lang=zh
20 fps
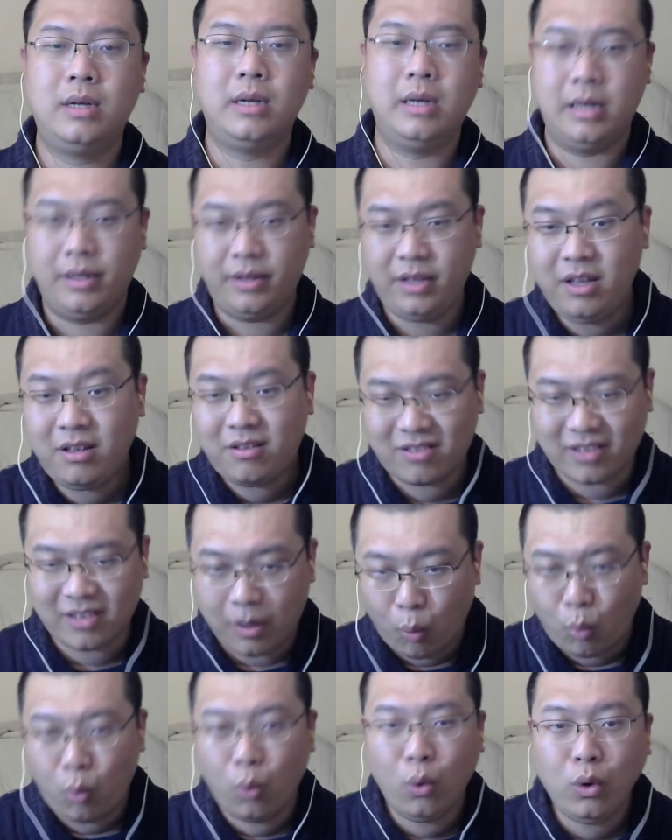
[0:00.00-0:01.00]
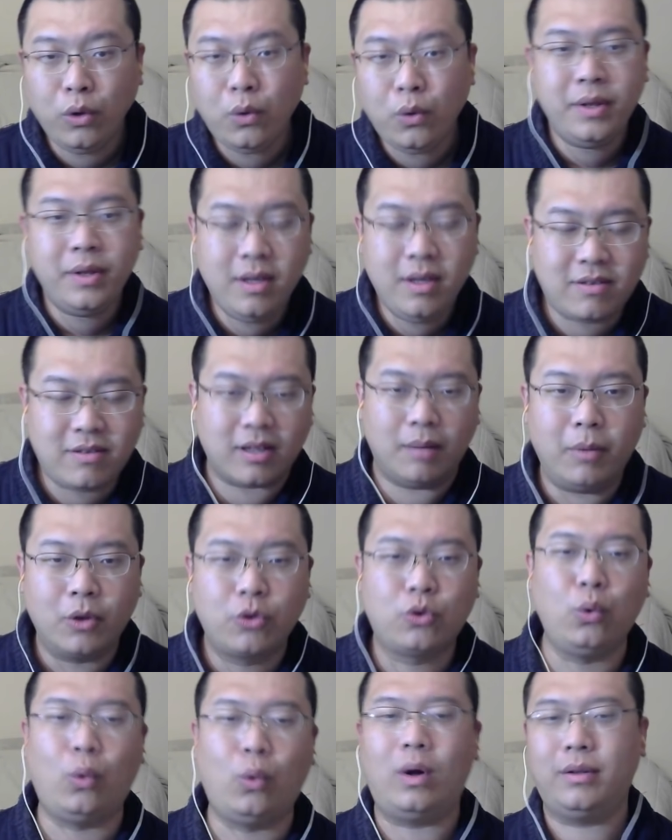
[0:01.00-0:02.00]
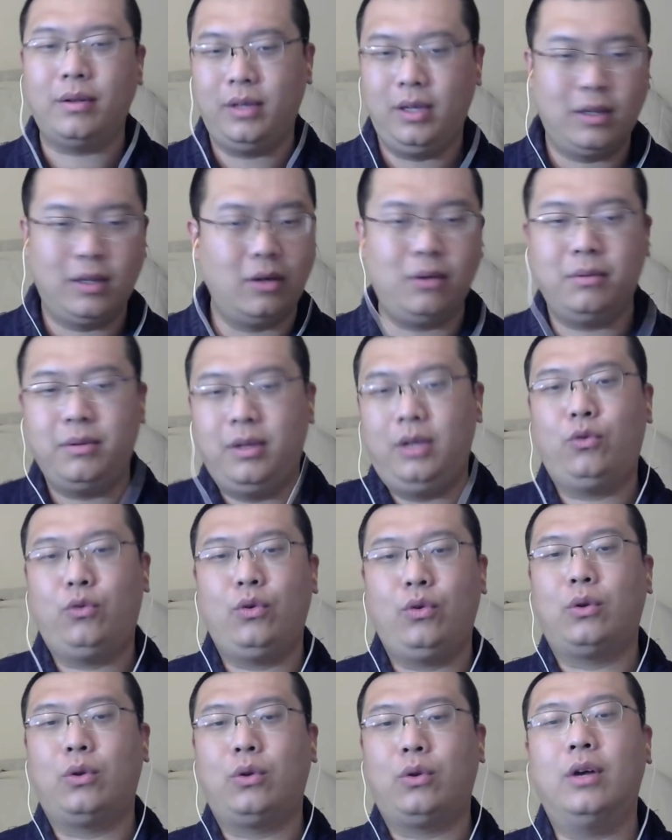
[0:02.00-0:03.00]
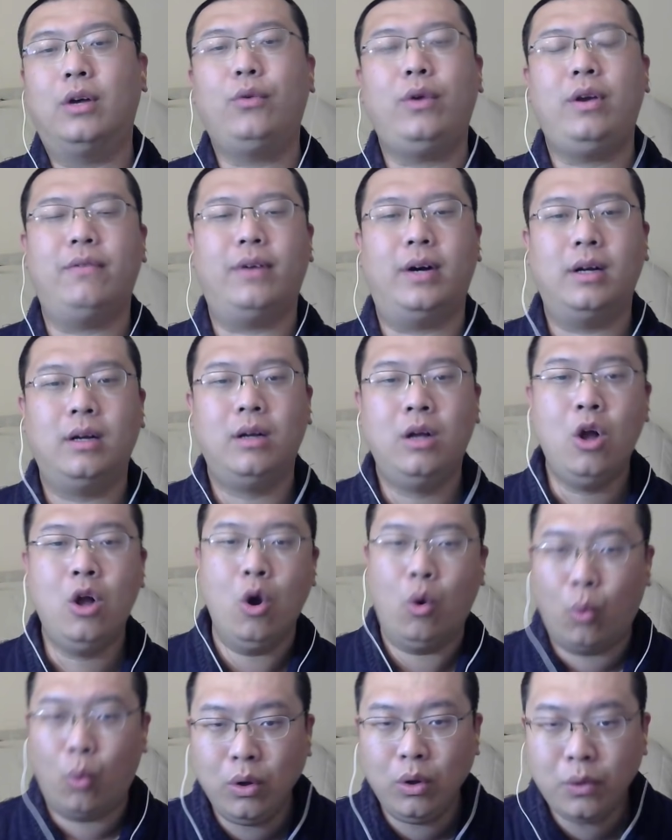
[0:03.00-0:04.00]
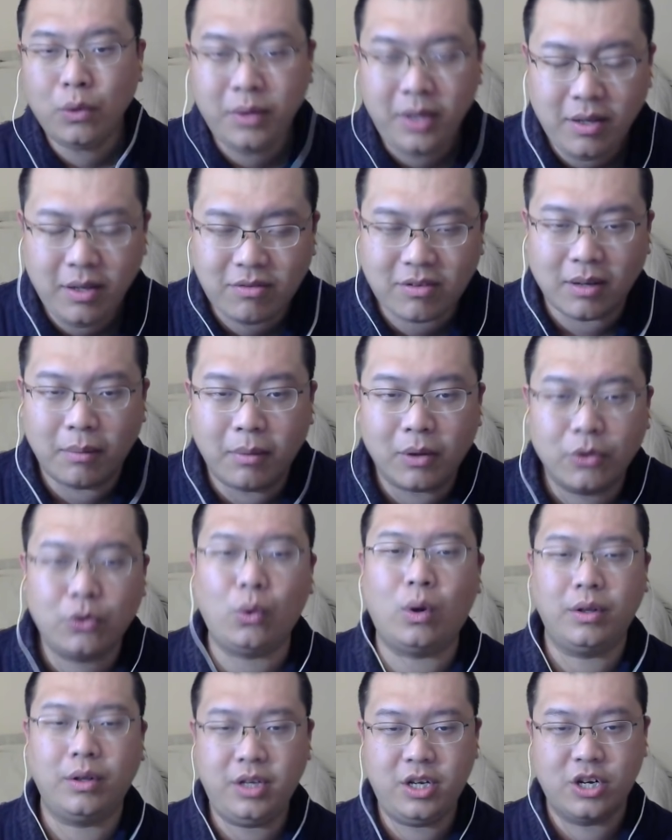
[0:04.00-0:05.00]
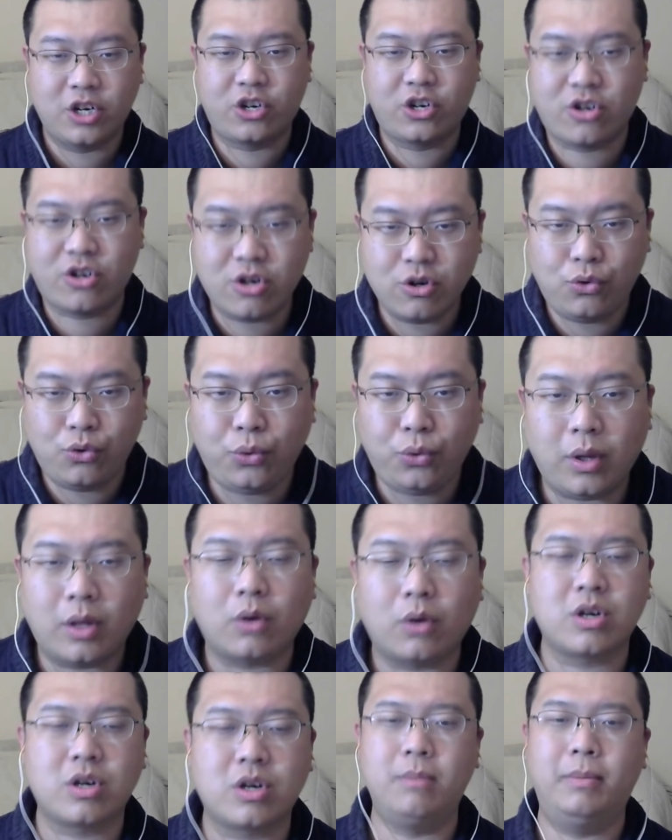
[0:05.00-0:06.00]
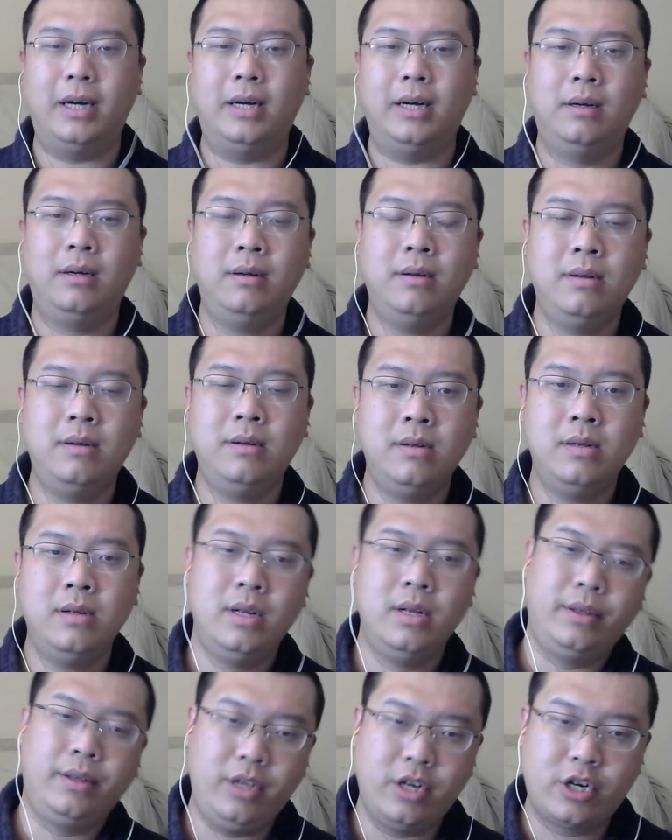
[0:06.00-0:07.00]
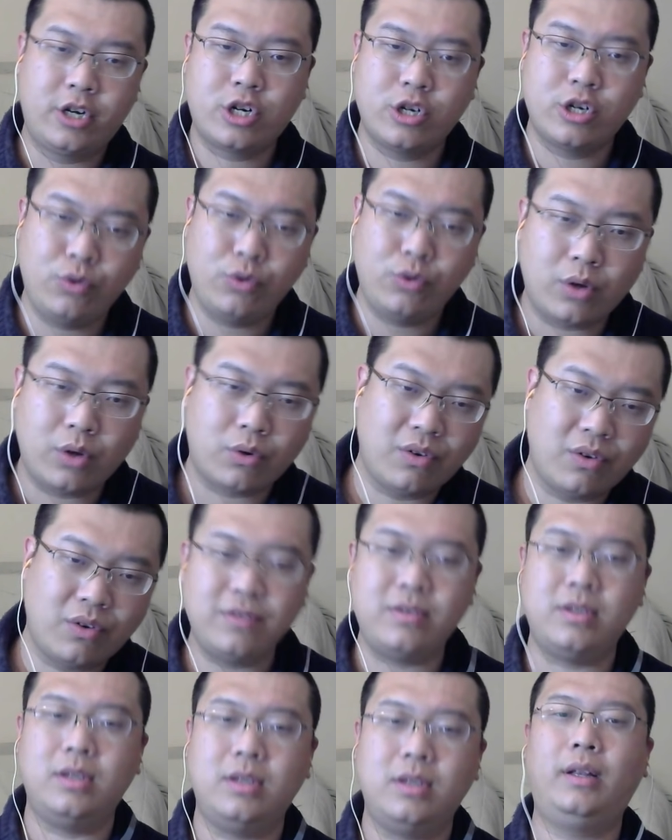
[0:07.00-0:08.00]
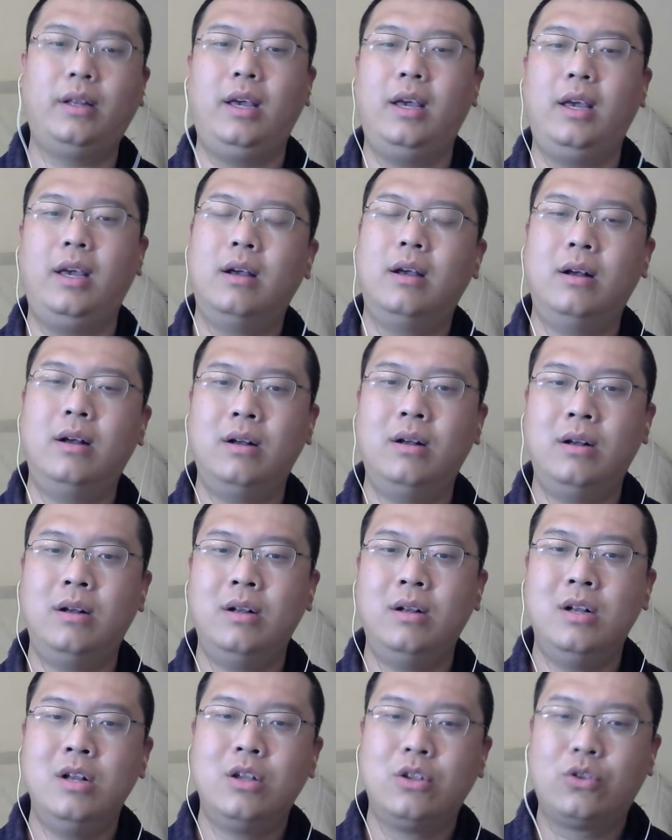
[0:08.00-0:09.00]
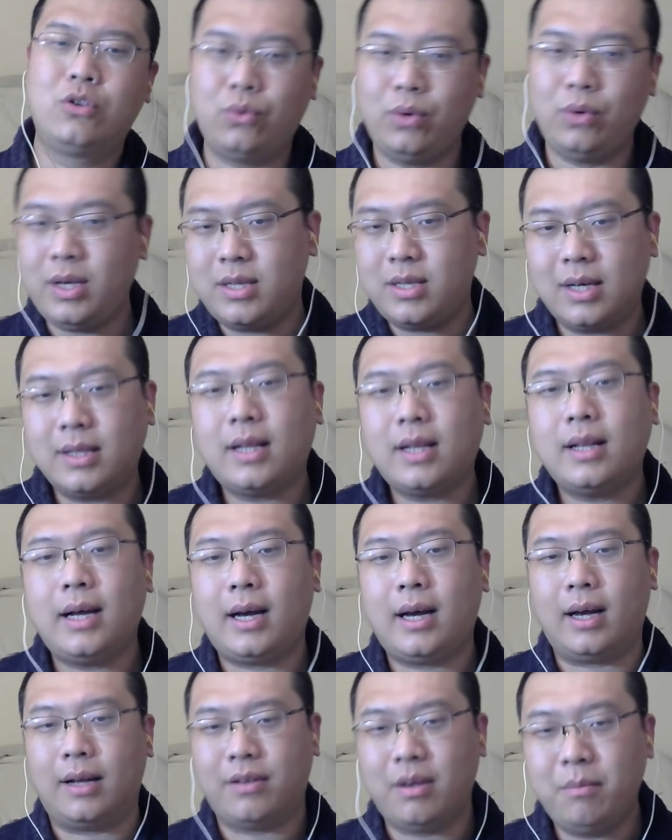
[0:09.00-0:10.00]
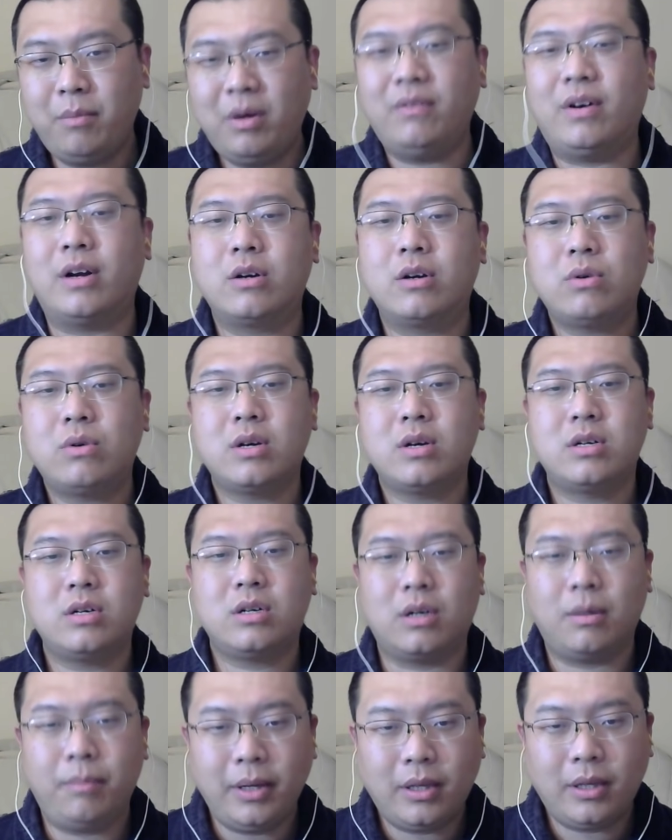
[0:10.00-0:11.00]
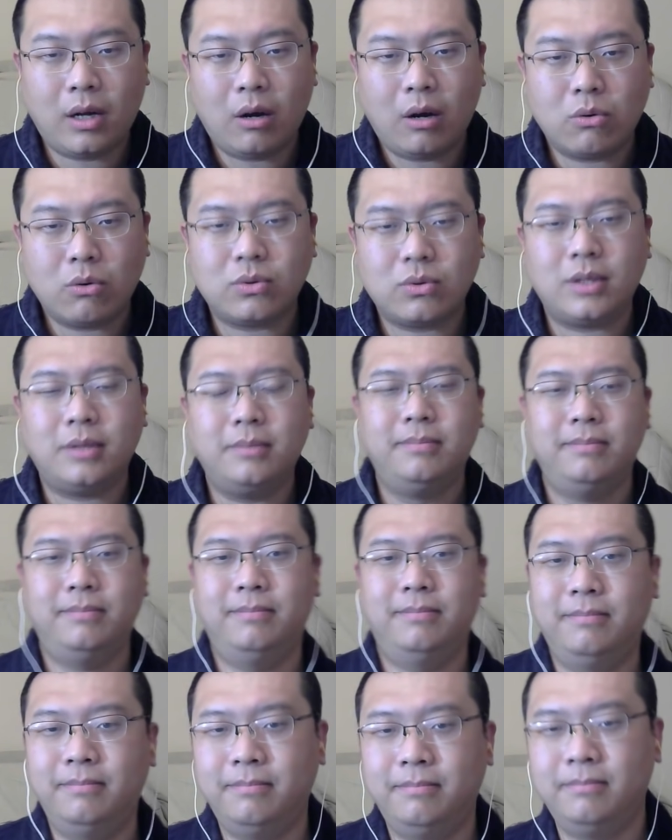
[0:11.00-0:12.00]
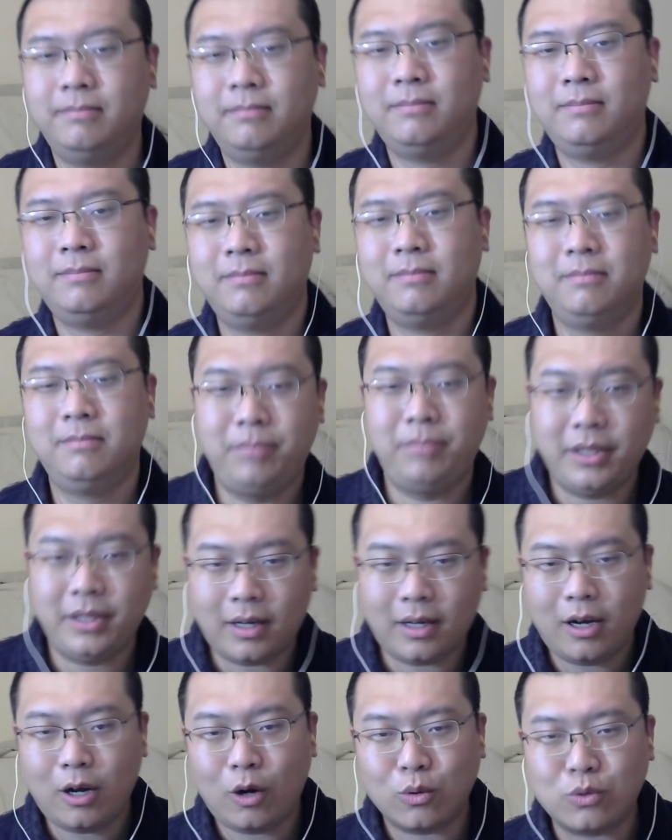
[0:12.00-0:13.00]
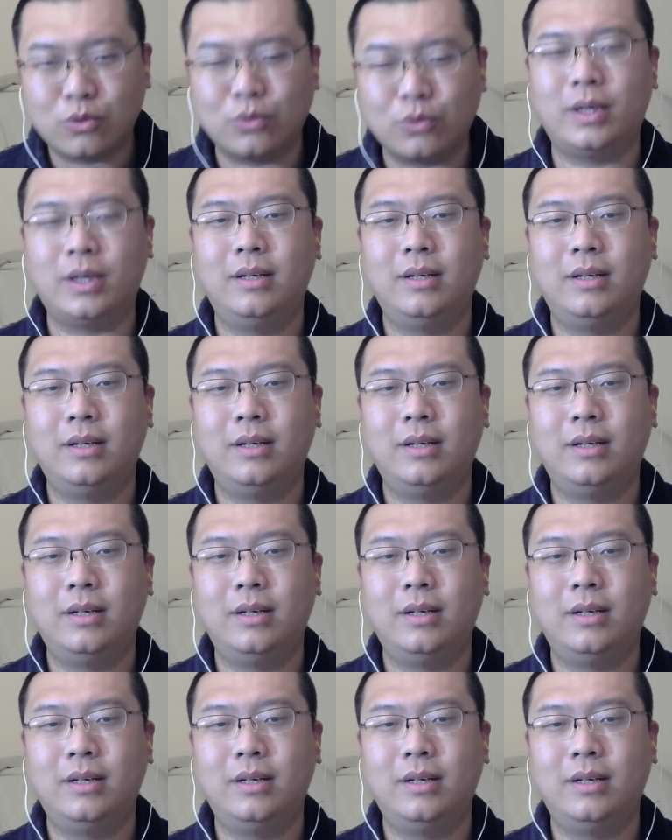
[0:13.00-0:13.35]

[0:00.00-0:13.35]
你怎无论你怎么做，你都你最后都得罪一方。无论你怎么做，你失去的都是什么？你失去都是自己的利益。所以加拿大呀，在孟晚舟这个事儿啊被套住了。被套住了，